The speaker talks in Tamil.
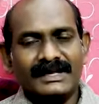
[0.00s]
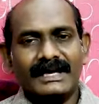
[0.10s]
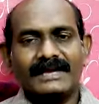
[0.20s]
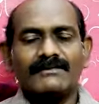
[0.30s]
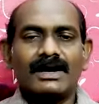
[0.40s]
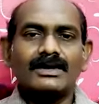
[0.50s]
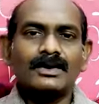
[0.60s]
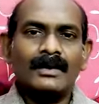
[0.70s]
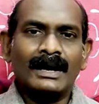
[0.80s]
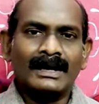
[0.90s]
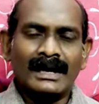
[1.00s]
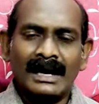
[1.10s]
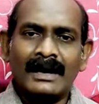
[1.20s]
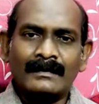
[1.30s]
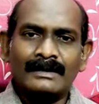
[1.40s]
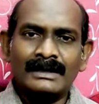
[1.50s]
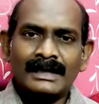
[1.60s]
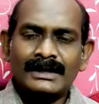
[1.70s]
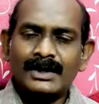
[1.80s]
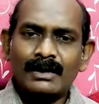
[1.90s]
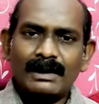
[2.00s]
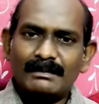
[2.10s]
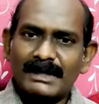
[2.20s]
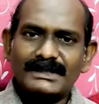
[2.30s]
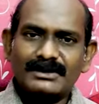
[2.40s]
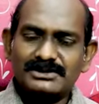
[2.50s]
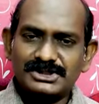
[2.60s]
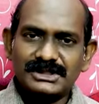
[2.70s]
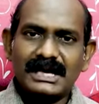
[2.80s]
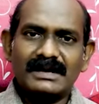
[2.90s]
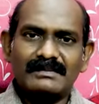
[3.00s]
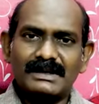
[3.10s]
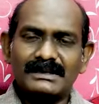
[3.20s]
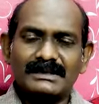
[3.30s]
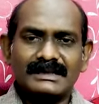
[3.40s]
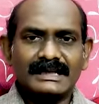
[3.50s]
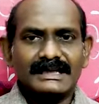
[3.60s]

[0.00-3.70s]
நிறைவாக்குவார் ஆம் யோவான் பதினொன்று நாற்பது